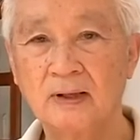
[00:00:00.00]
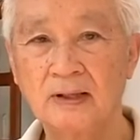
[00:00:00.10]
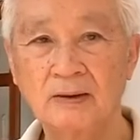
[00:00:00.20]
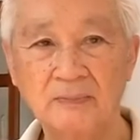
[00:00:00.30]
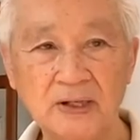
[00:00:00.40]

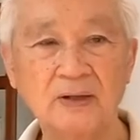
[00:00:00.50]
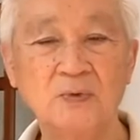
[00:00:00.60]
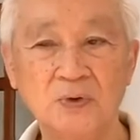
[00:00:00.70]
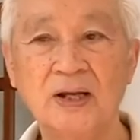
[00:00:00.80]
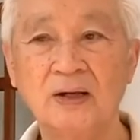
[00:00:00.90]
ยังไม่ได้กำ
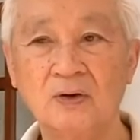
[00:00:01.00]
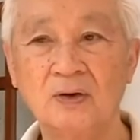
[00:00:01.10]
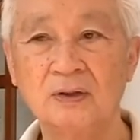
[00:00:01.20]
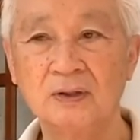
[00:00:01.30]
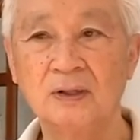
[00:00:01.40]
หนดแน่นอ
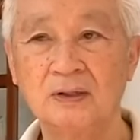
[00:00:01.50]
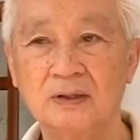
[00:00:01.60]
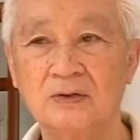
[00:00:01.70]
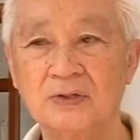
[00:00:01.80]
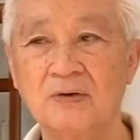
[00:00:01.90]
น
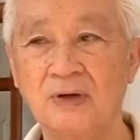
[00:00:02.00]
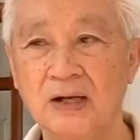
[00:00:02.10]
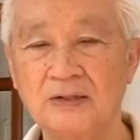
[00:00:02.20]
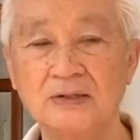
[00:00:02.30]
จะต้องใช้เวลา